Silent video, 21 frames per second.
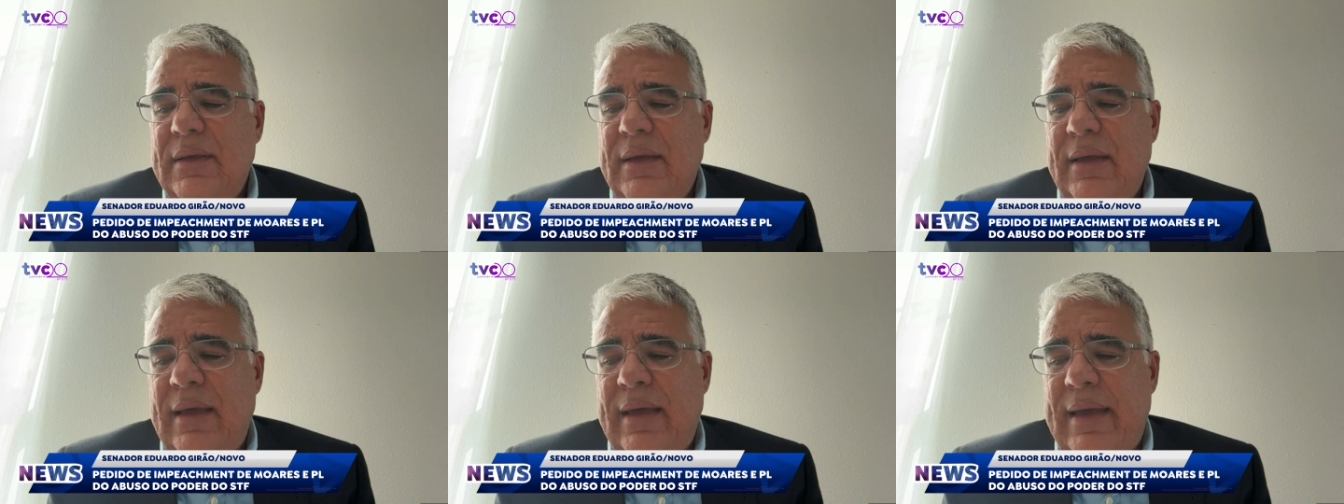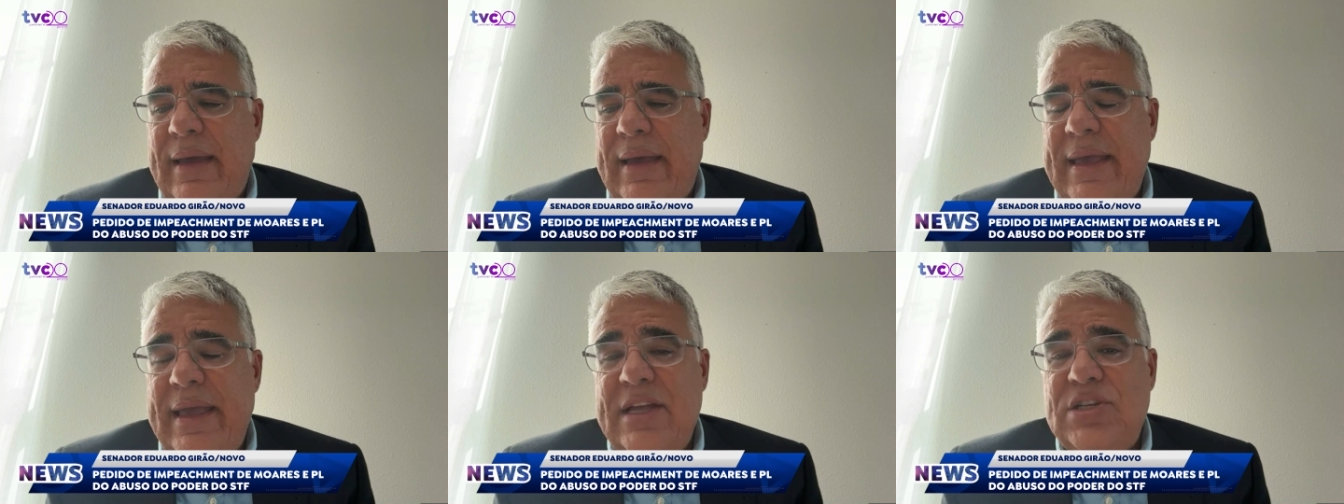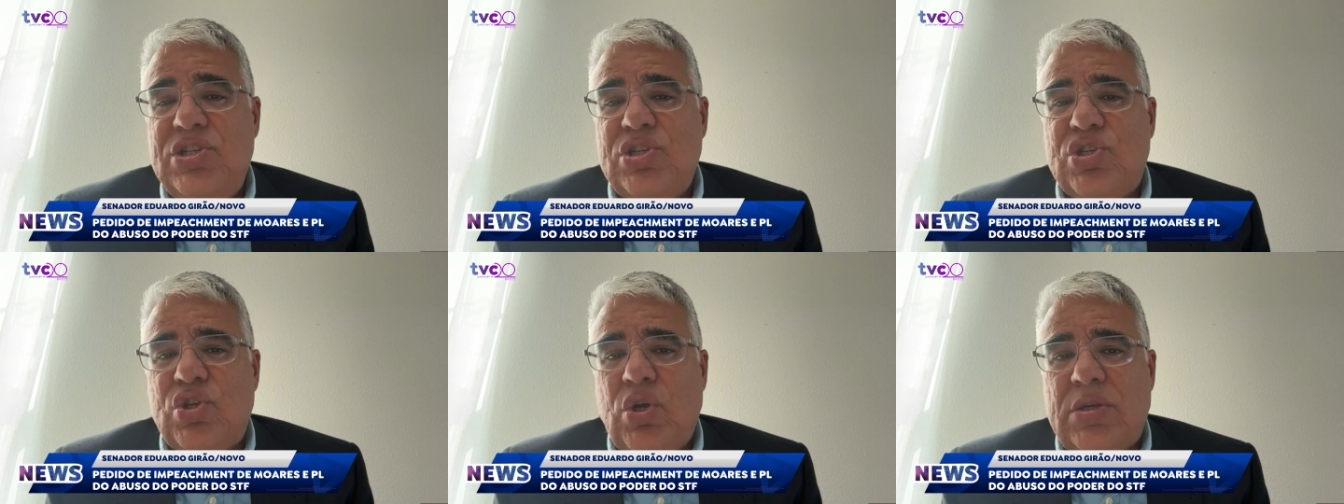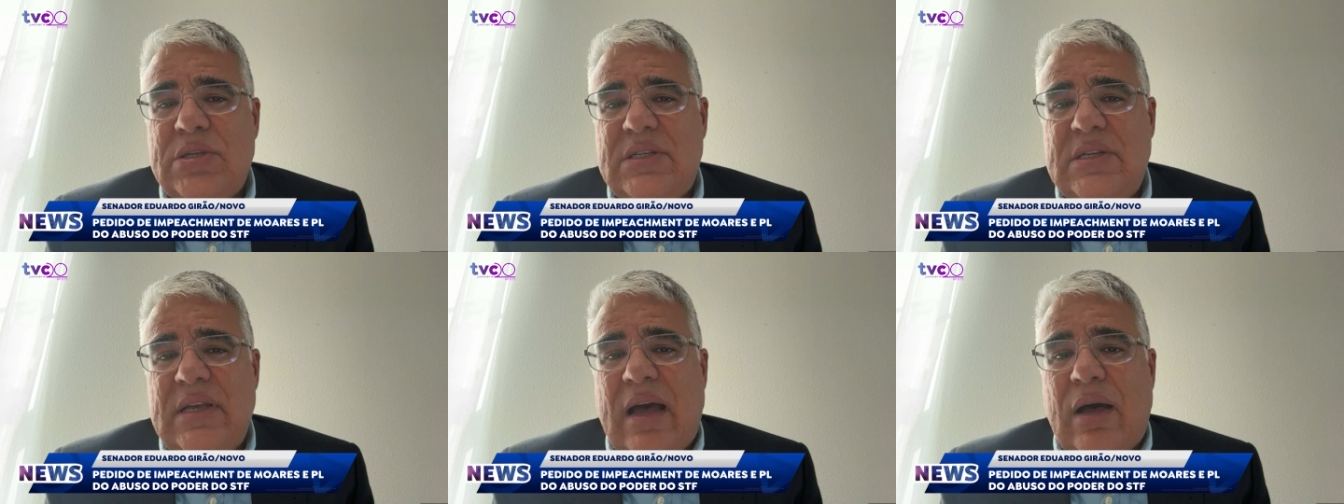é, rede
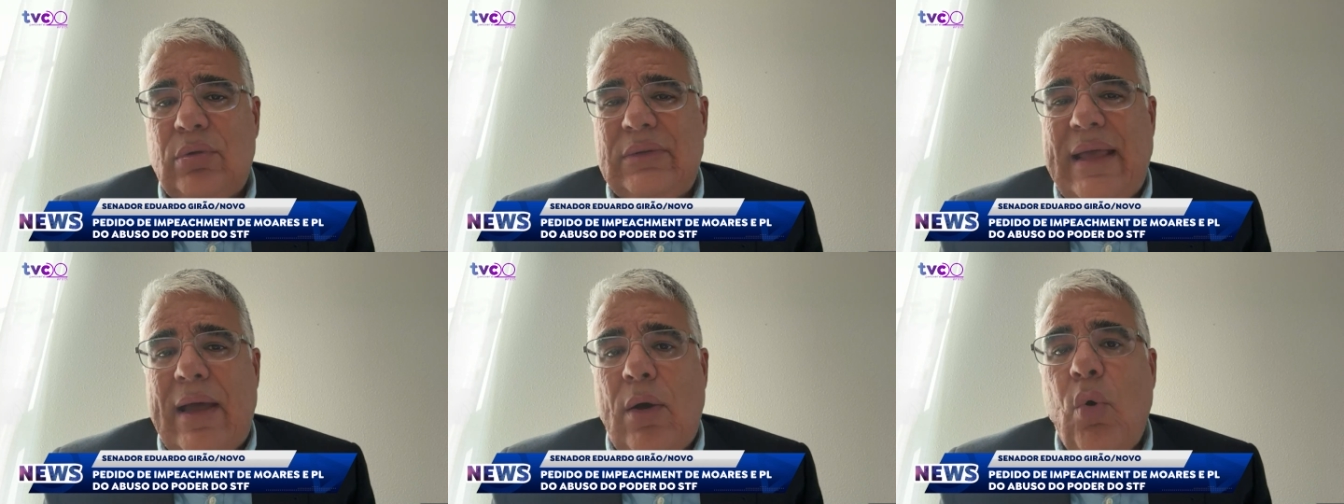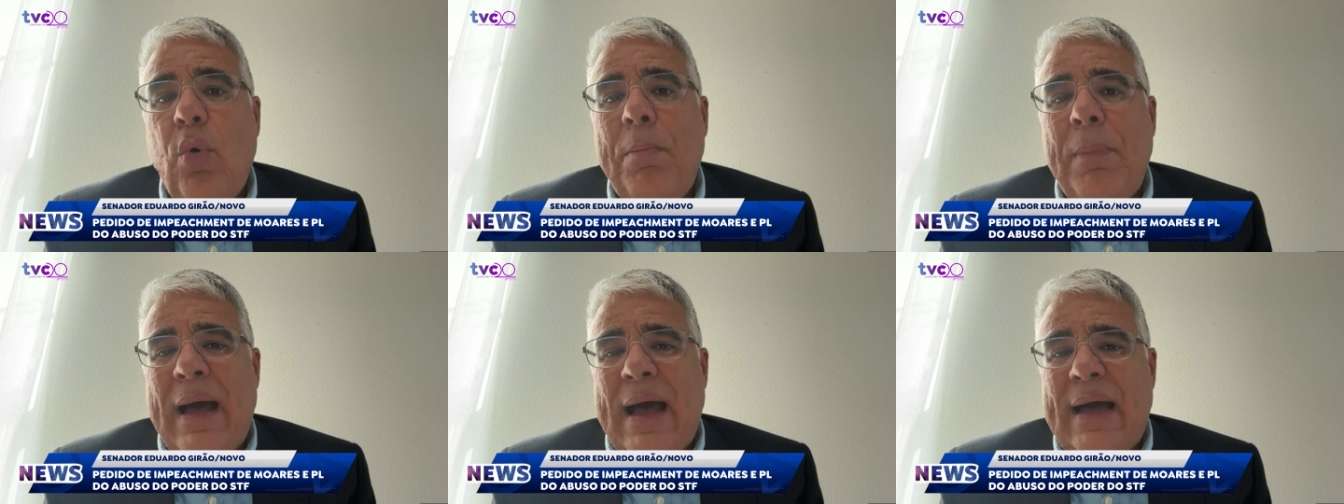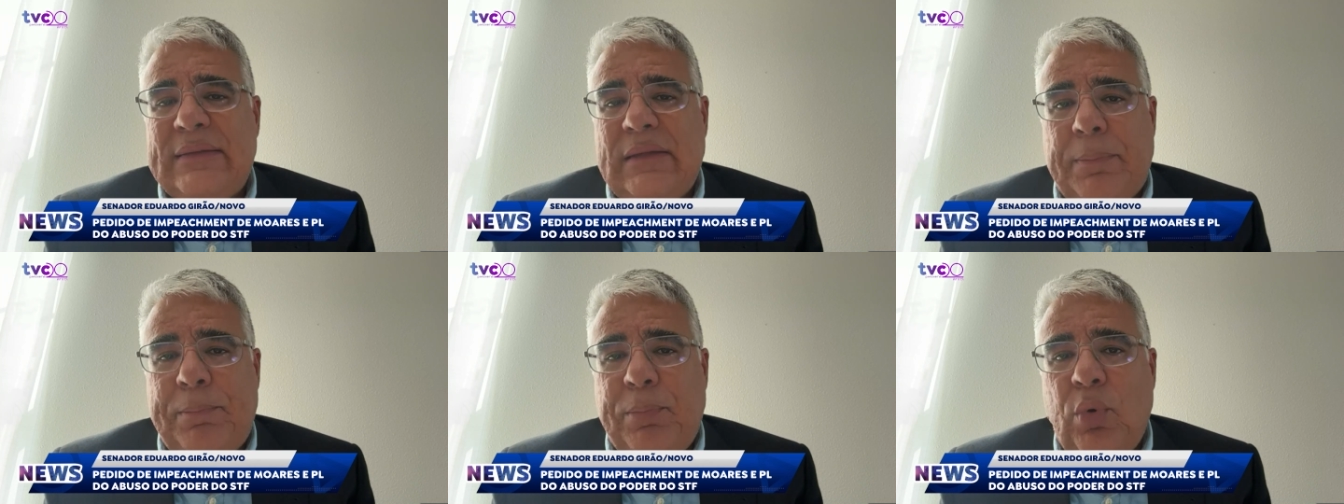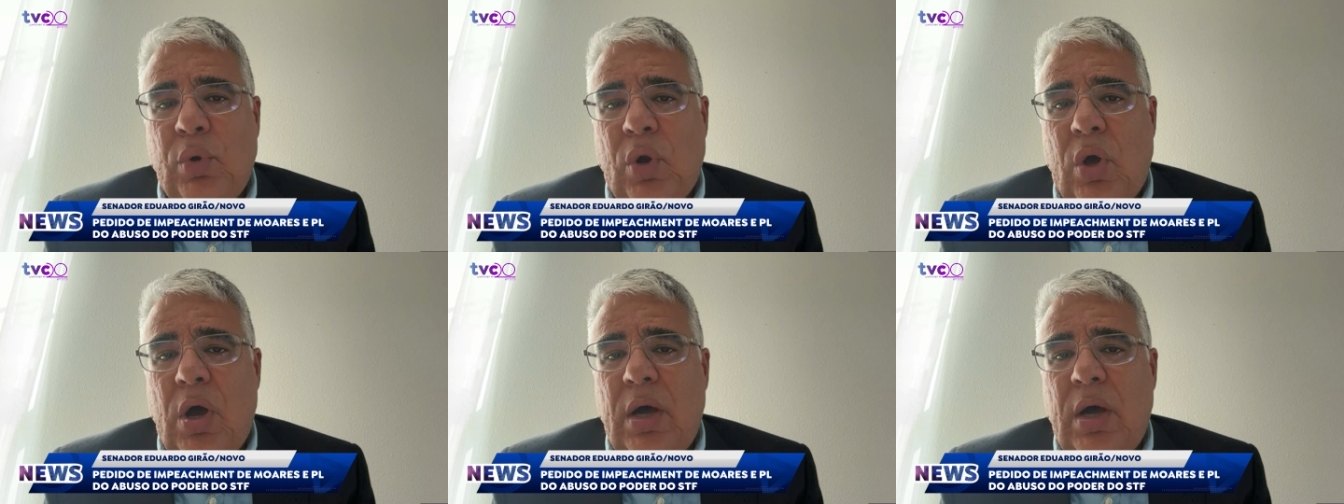social derrubada por